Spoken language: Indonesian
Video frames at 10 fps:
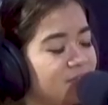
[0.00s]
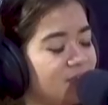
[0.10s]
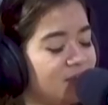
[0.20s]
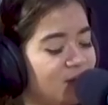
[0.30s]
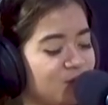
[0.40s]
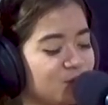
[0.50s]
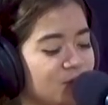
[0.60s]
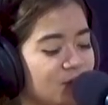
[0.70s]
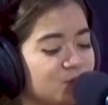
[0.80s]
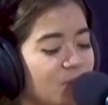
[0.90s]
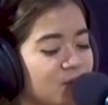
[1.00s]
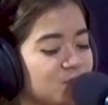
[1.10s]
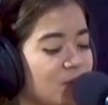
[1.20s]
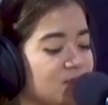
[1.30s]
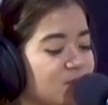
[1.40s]
kayak nyanyi lagu dangdut
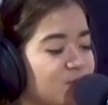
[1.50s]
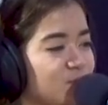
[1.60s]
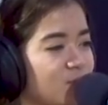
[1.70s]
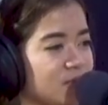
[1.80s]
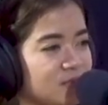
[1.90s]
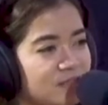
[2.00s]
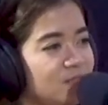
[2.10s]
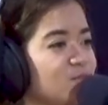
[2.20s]
paling cuma satu dua